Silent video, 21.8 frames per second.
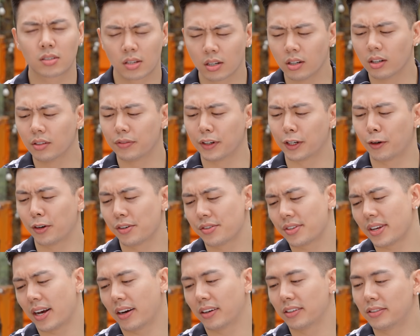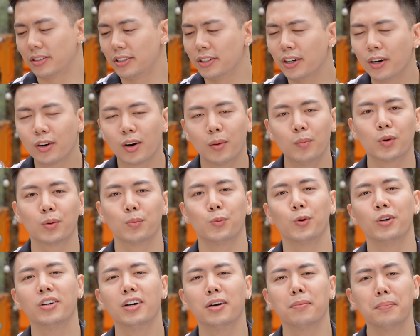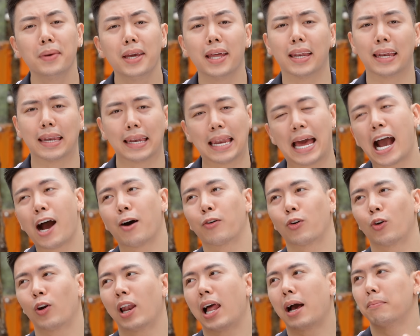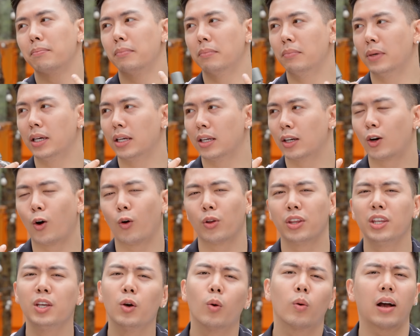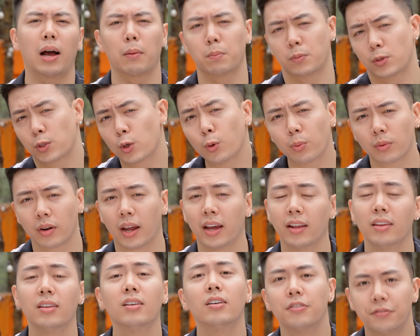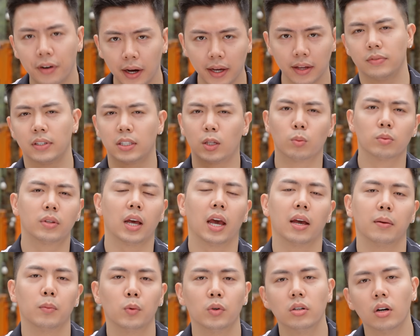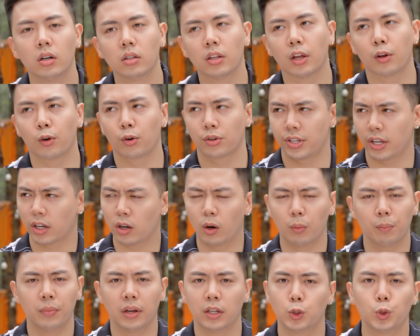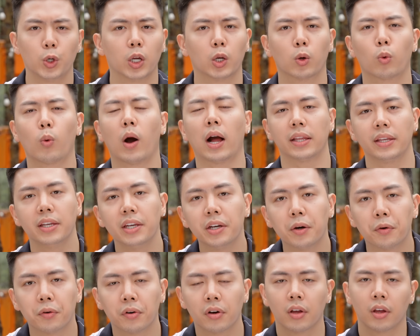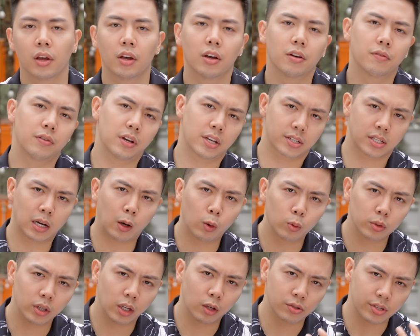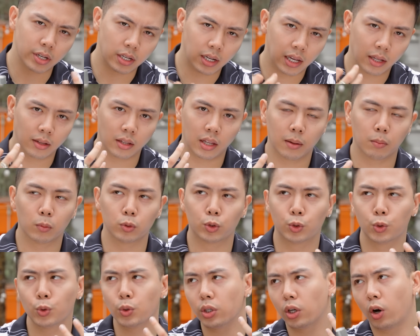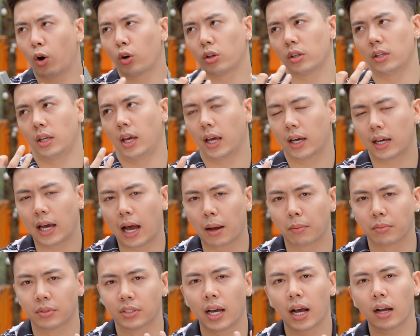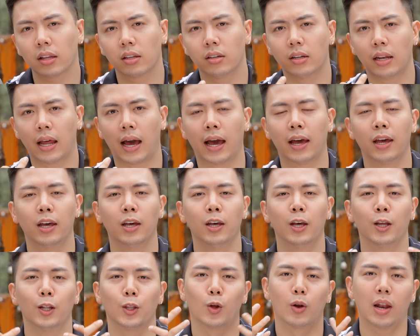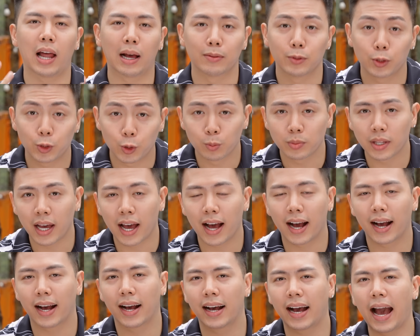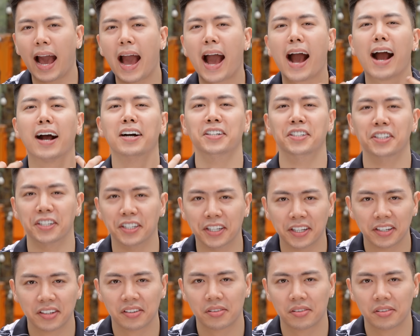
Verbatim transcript: sự phải nói rằng chưa có một mùi hương biển nào nó làm mình có nhiều cảm xúc đến như vậy về tổng thể mùi hương thì nó sẽ không biến chuyển quá nhiều về sau thì nó sẽ lên thêm một chút ngọt nhẹ cảm giác như là nó làm chúng ta càng ngửi